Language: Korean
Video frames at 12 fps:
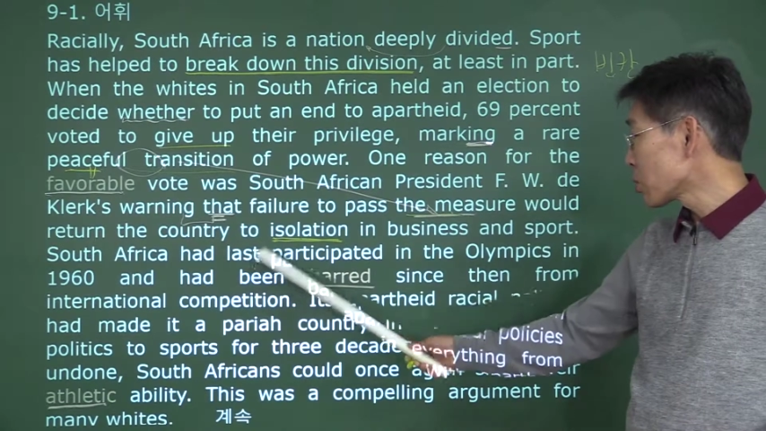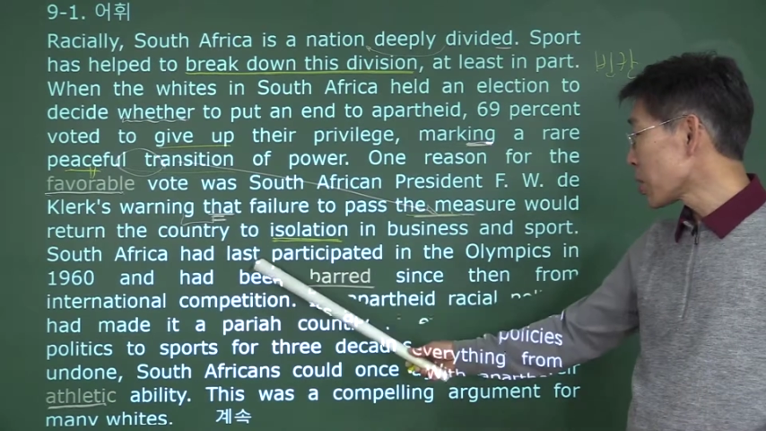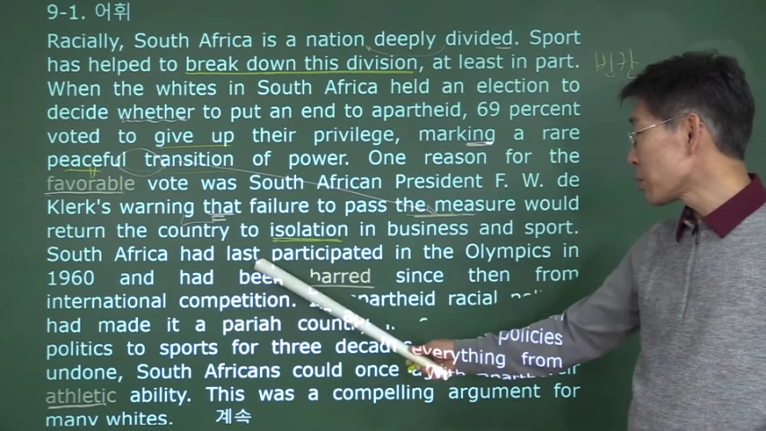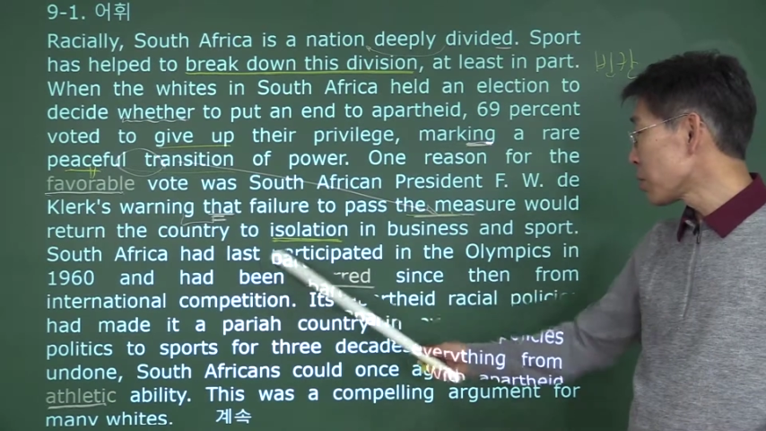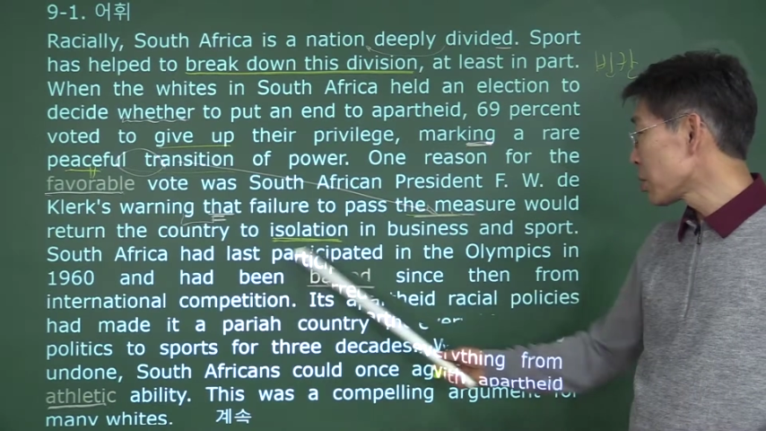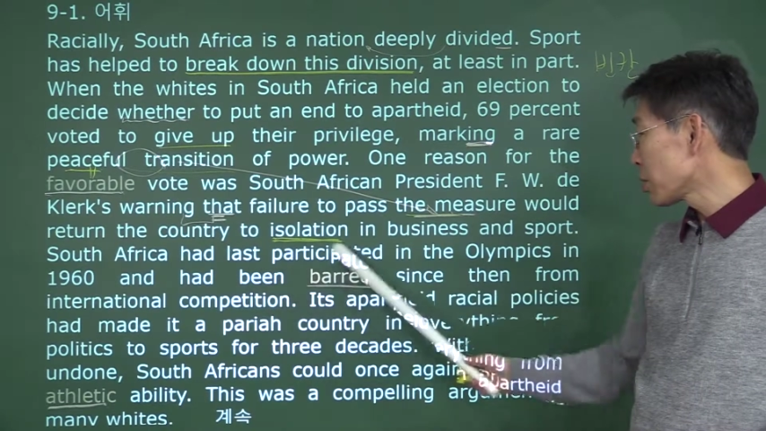
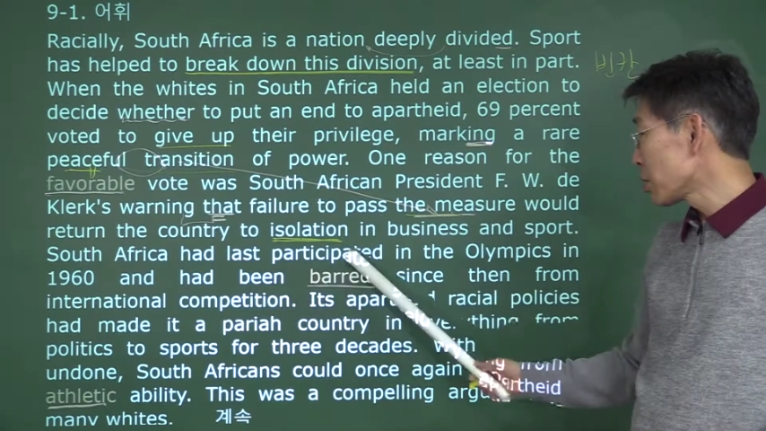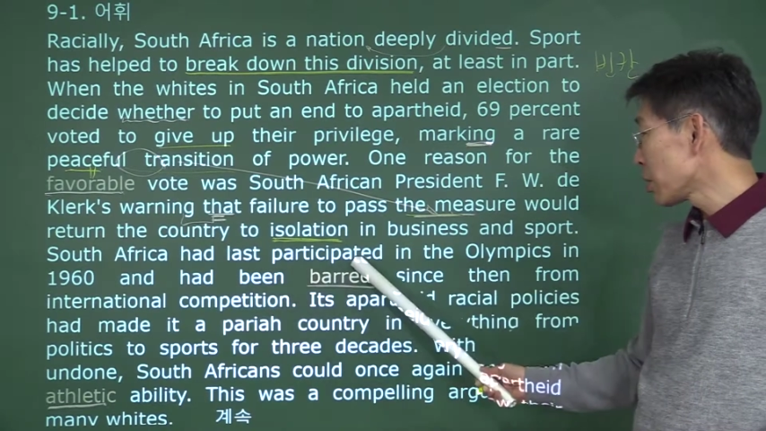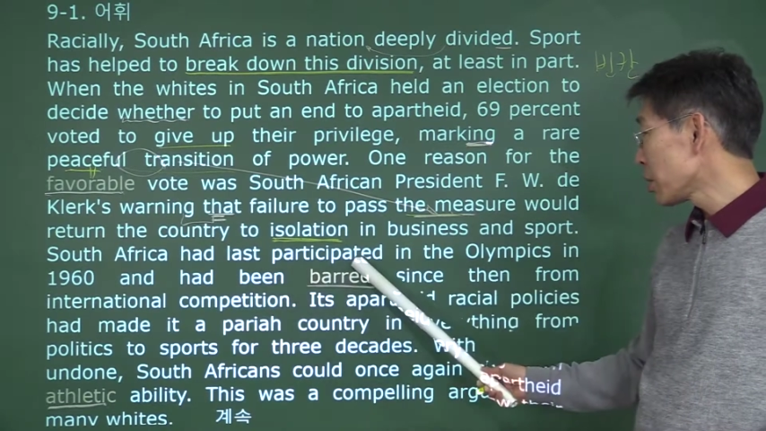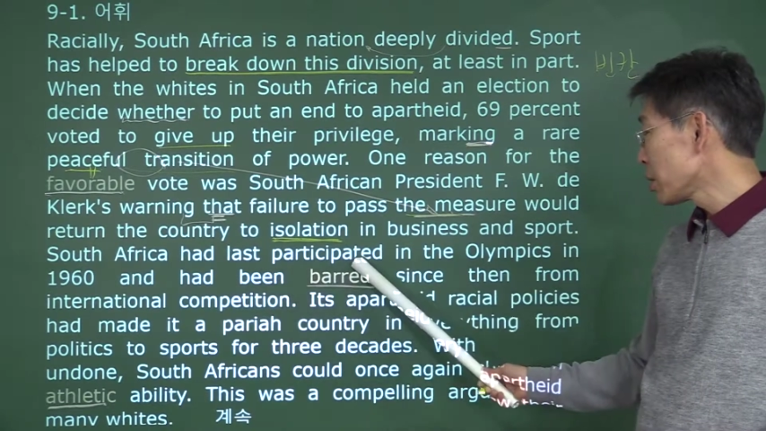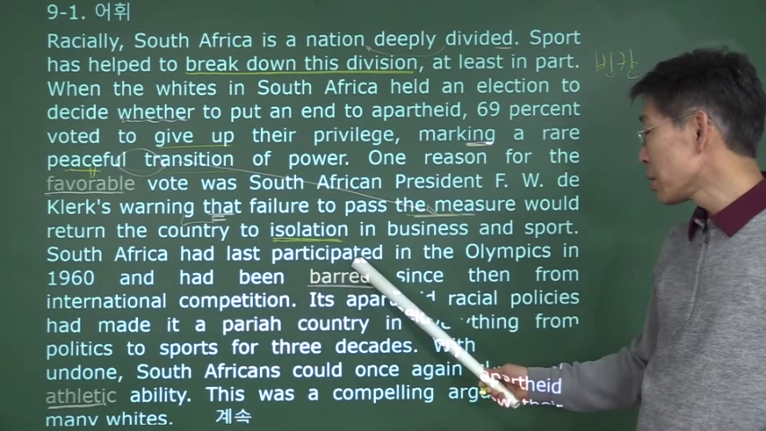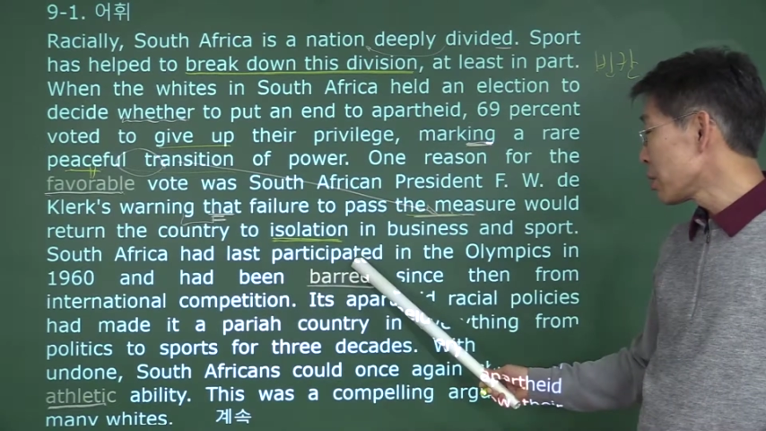참여했던
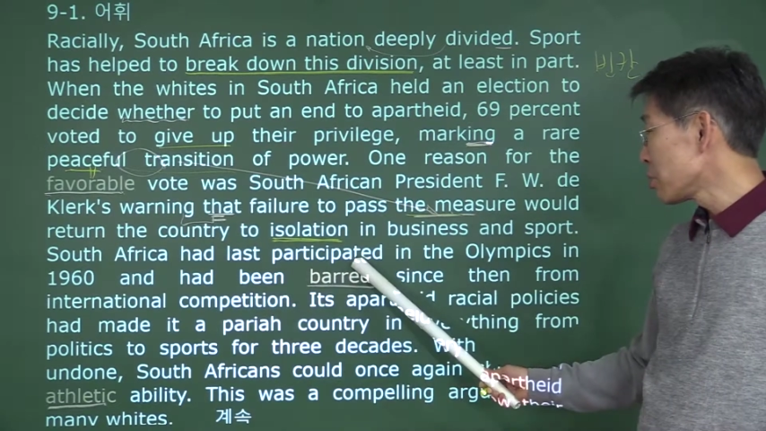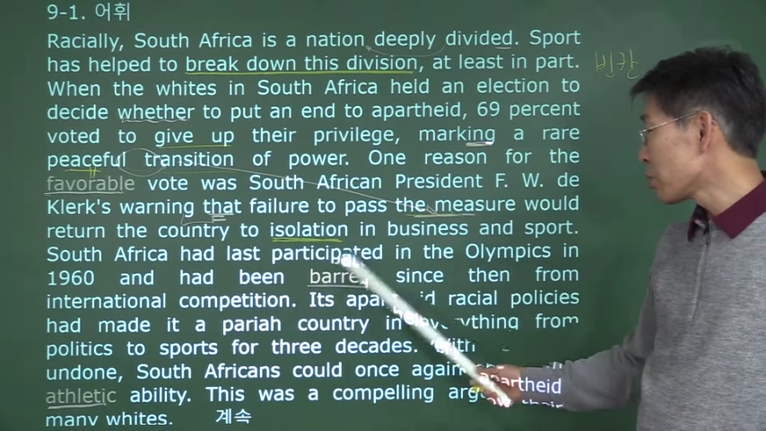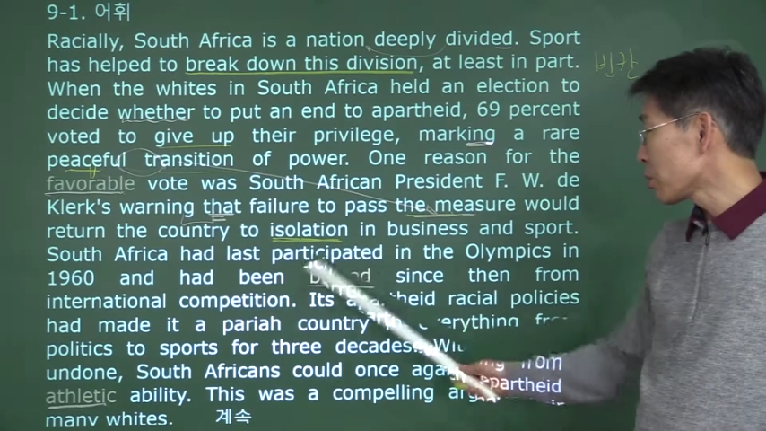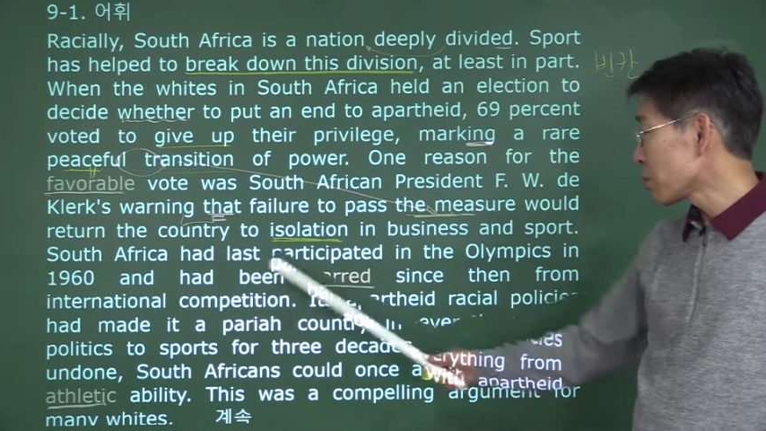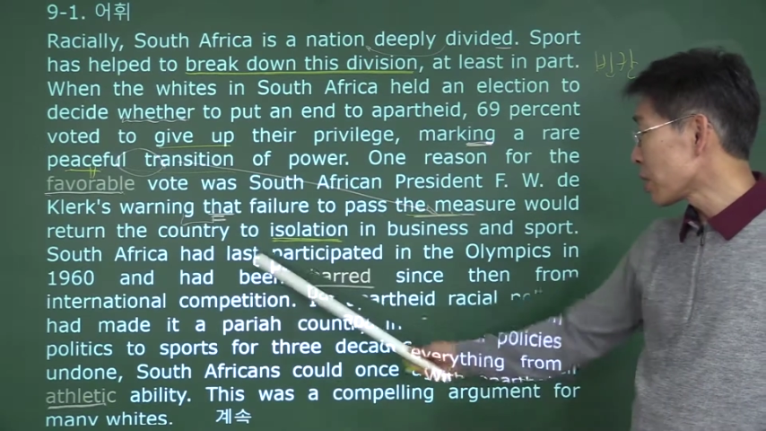때가 이때죠.